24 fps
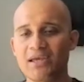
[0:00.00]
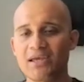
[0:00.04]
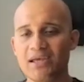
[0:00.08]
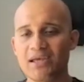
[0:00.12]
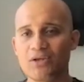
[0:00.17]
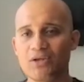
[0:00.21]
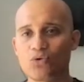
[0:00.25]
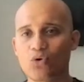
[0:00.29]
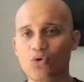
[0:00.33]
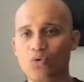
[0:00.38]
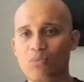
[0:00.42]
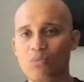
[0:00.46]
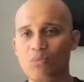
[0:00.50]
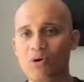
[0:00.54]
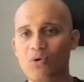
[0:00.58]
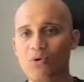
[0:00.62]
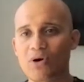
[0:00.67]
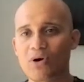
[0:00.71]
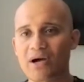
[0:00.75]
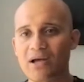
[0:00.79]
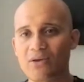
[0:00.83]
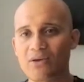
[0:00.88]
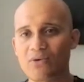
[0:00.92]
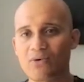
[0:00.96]
Y tú como
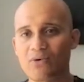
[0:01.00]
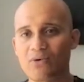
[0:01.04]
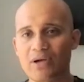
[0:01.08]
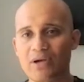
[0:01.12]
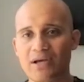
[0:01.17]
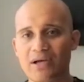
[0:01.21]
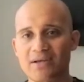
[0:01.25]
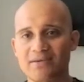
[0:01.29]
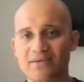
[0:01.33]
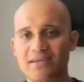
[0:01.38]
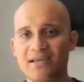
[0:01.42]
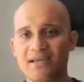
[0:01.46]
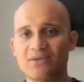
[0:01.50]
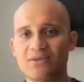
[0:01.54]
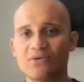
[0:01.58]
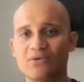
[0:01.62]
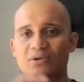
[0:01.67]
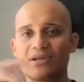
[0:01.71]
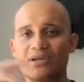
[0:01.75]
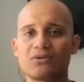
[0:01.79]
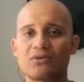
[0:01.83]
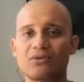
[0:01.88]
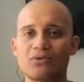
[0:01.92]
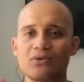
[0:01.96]
abogado, ejerciendo
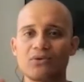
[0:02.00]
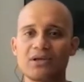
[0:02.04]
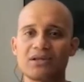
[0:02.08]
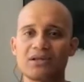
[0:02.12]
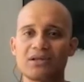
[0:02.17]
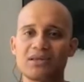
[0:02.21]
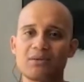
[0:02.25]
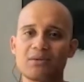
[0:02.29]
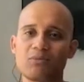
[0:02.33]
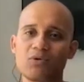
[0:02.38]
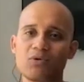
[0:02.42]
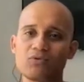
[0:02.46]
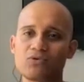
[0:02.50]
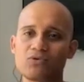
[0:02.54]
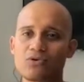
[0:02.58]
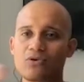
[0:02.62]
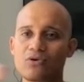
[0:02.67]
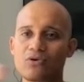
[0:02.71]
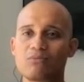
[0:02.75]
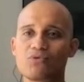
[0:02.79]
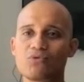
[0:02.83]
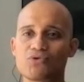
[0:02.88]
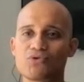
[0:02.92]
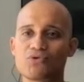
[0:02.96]
dentro de este monstruo
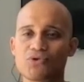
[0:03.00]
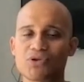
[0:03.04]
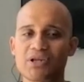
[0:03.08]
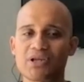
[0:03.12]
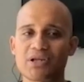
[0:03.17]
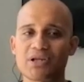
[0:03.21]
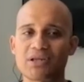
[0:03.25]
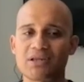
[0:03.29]
con muchos